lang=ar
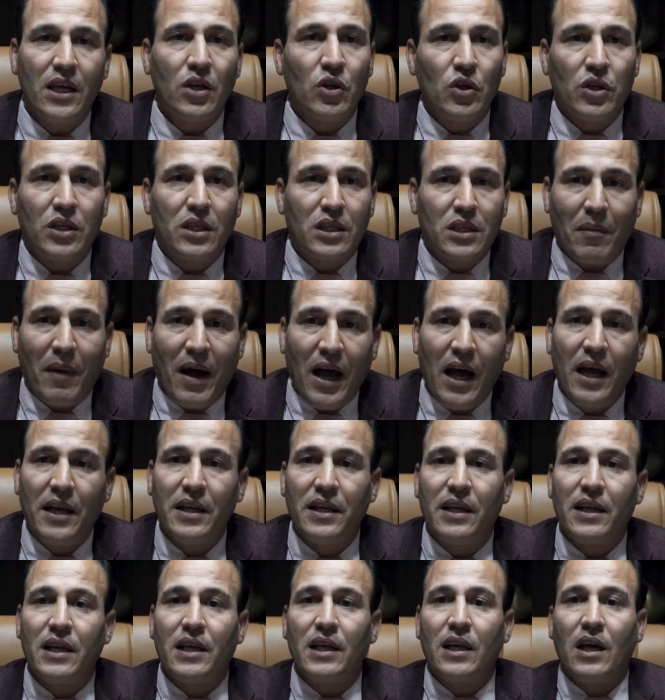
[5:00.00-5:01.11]
اذ طبعا
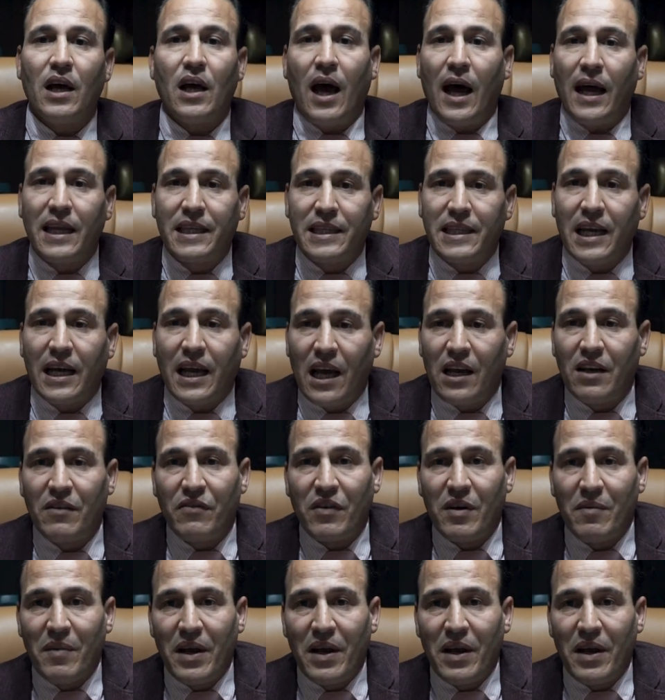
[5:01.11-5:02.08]
آه، هاد التكاليف